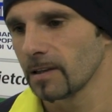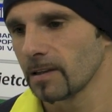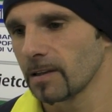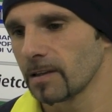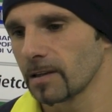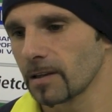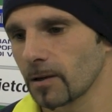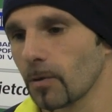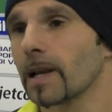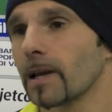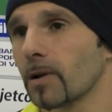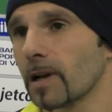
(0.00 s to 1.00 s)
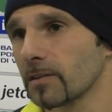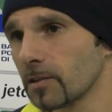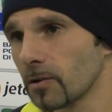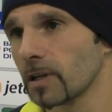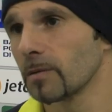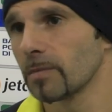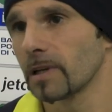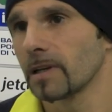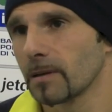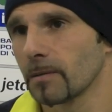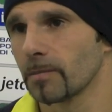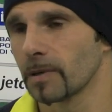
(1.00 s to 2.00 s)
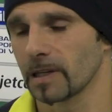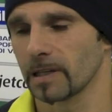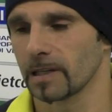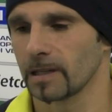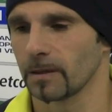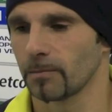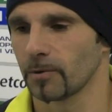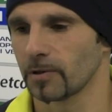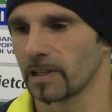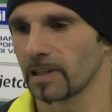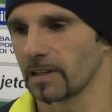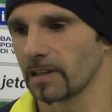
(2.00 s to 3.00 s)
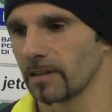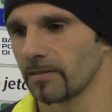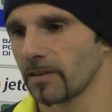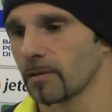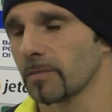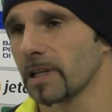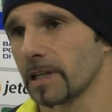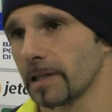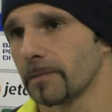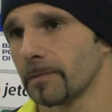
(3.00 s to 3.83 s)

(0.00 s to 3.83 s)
eh, qualche occasione per, per, eh, poter far bene.